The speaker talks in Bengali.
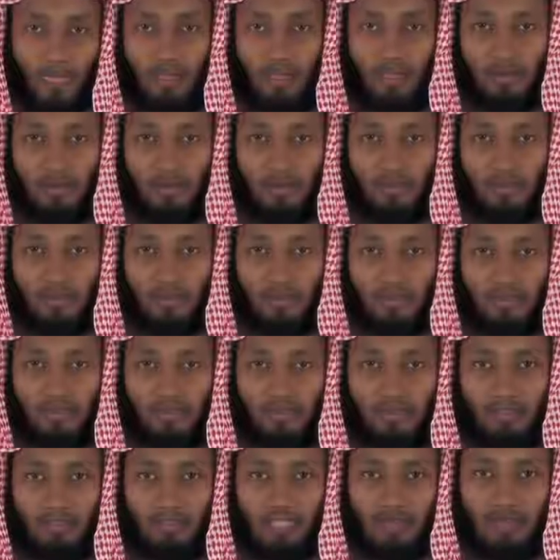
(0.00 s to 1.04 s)
আমি
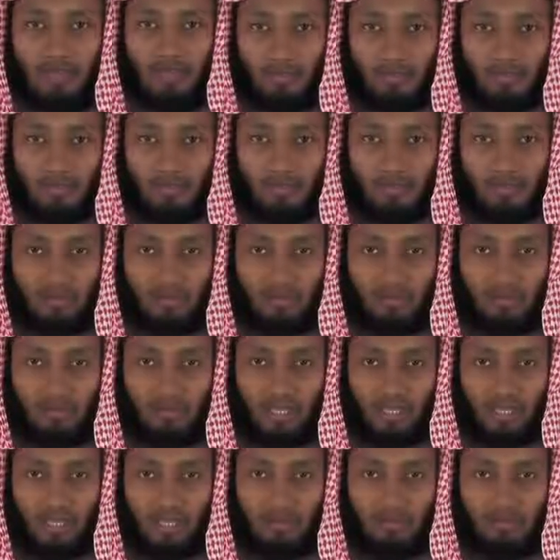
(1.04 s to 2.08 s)
জামিল বিন
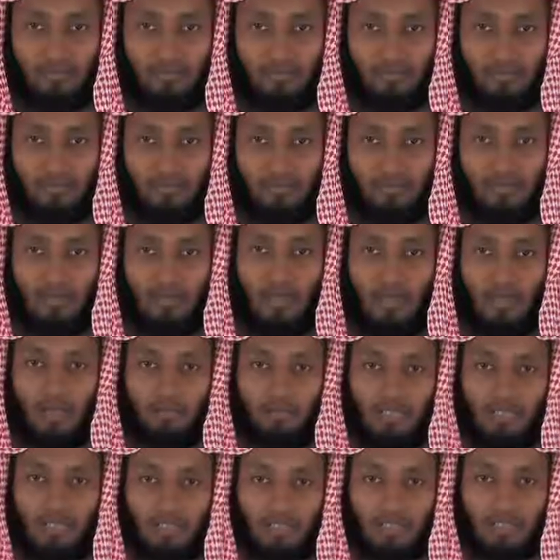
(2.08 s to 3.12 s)
নুরুল্লাহ
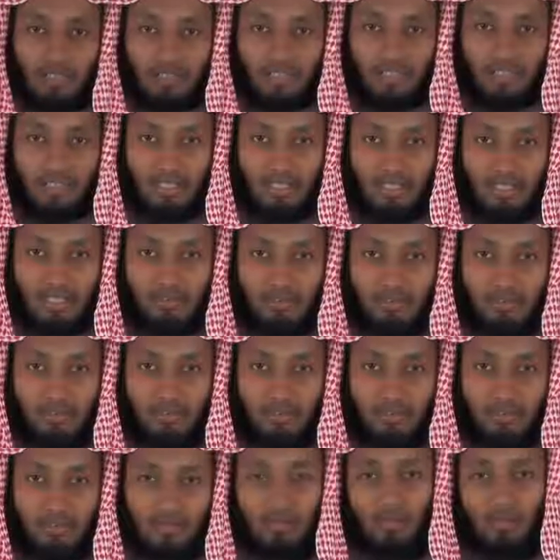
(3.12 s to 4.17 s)
আপনারা দেখছেন
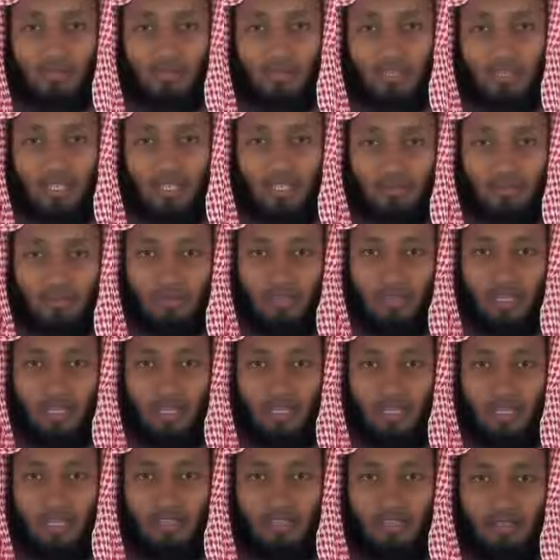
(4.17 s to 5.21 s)
মানবতার
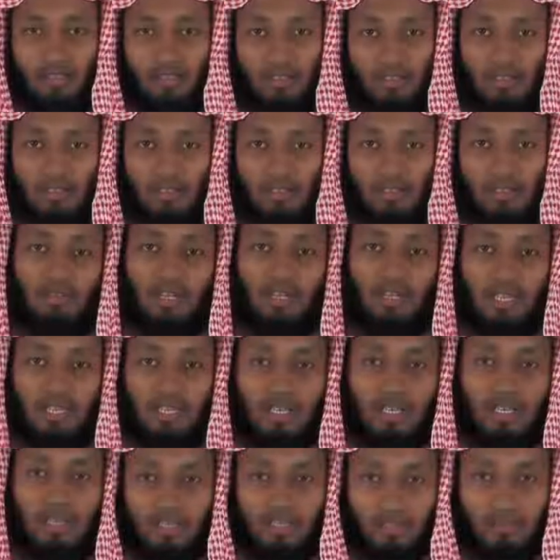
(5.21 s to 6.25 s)
কল্যাণে ইউনাইট
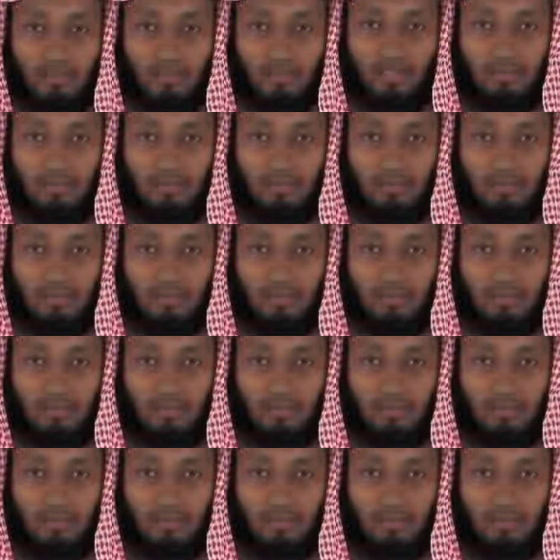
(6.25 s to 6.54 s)
টিভি